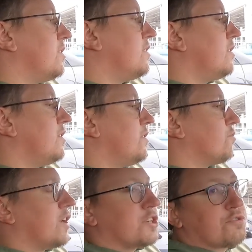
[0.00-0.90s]
не
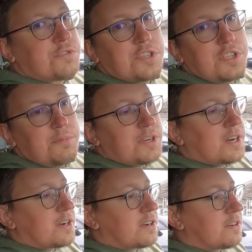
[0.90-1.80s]
ухаживают за ними,
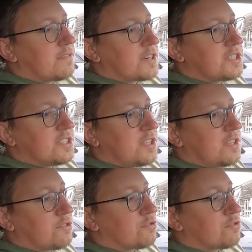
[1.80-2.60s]
как в России.